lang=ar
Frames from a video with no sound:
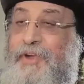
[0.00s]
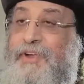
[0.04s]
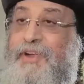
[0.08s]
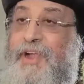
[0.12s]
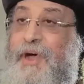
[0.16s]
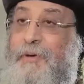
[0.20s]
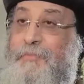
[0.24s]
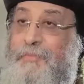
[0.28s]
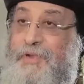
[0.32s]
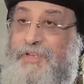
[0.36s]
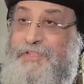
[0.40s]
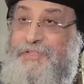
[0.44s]

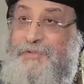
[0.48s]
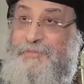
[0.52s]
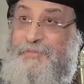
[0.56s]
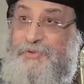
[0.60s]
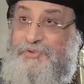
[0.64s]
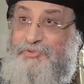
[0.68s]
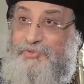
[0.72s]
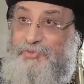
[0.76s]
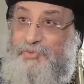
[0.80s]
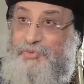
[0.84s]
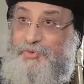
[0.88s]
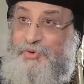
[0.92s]
مره عملت
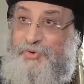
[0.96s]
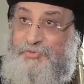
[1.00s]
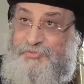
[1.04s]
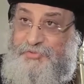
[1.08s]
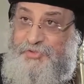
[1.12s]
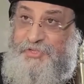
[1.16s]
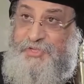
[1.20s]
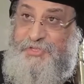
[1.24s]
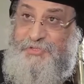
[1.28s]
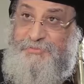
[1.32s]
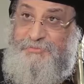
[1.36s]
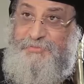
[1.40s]
مشروع
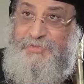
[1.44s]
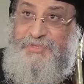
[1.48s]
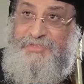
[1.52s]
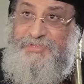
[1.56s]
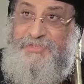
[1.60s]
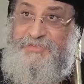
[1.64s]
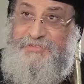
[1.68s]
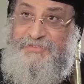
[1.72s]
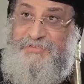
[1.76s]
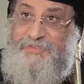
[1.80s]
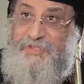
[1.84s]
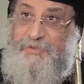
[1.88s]
في
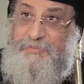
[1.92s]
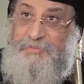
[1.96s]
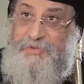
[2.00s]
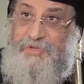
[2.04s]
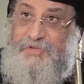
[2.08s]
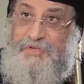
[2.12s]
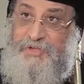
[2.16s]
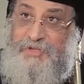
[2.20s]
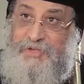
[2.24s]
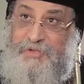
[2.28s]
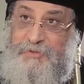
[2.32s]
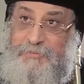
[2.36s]
خدمتي
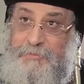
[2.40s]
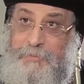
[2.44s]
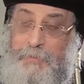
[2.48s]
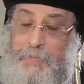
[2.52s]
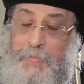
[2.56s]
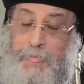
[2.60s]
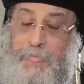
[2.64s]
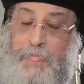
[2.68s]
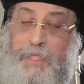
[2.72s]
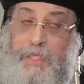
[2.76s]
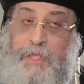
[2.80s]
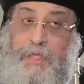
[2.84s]
السابقه
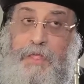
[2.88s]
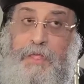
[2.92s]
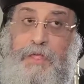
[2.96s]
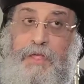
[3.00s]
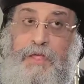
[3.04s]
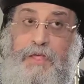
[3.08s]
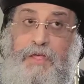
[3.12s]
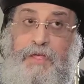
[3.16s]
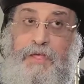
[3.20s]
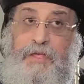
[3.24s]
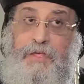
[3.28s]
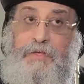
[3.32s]

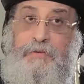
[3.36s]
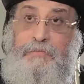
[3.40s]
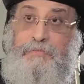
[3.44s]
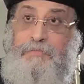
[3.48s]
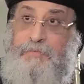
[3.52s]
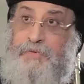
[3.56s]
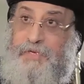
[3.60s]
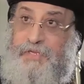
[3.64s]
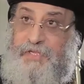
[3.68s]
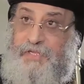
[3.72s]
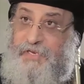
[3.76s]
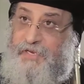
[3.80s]
آه،
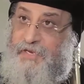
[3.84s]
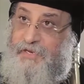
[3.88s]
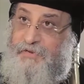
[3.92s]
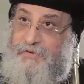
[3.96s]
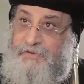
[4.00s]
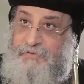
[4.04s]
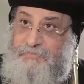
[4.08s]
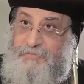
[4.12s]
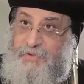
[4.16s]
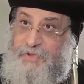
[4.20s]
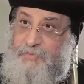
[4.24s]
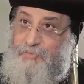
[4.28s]
من
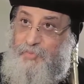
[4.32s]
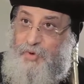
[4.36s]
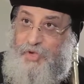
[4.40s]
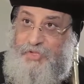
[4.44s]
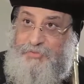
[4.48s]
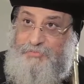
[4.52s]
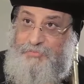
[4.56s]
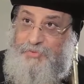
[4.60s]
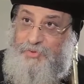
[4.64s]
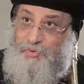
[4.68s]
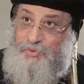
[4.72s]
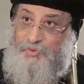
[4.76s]
خلال
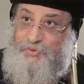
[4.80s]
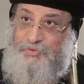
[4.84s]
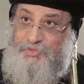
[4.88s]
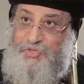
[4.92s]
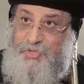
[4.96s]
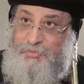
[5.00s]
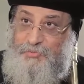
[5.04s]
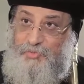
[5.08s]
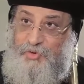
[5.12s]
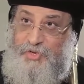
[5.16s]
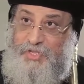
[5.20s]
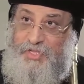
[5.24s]
مجموعات من
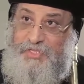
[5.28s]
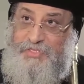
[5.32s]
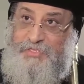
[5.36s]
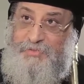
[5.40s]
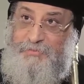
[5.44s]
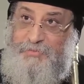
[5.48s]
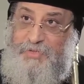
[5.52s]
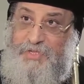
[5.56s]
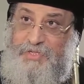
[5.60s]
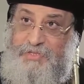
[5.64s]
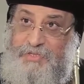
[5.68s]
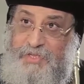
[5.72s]
الخدام
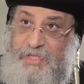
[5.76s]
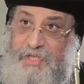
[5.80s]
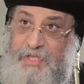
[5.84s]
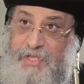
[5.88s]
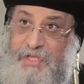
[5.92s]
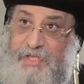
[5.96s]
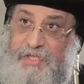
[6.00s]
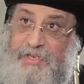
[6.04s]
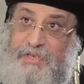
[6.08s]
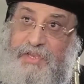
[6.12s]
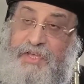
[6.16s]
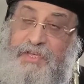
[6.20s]
والخادمات
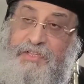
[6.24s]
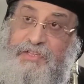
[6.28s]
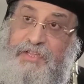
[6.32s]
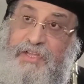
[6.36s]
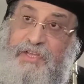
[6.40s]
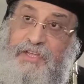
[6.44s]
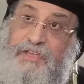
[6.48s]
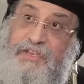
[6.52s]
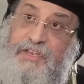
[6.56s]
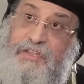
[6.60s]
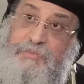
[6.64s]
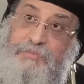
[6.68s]
ان
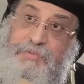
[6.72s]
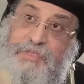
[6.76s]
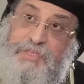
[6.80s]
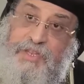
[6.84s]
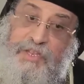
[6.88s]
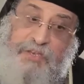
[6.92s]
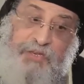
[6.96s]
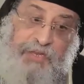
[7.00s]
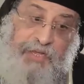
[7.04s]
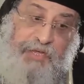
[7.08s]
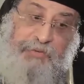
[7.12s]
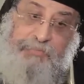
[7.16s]
احنا يلا
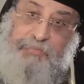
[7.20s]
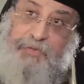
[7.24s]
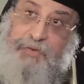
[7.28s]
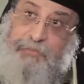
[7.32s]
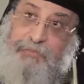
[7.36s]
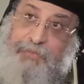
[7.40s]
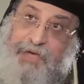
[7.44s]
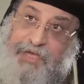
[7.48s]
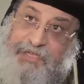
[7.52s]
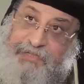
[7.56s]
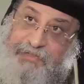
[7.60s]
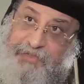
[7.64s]
بينا
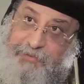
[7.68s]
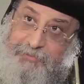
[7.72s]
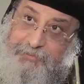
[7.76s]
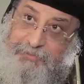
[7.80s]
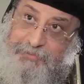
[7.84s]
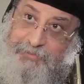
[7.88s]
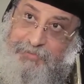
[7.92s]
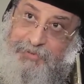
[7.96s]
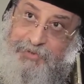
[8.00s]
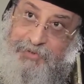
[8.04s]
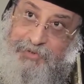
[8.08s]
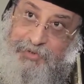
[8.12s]
نعمل
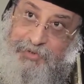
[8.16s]
مكتب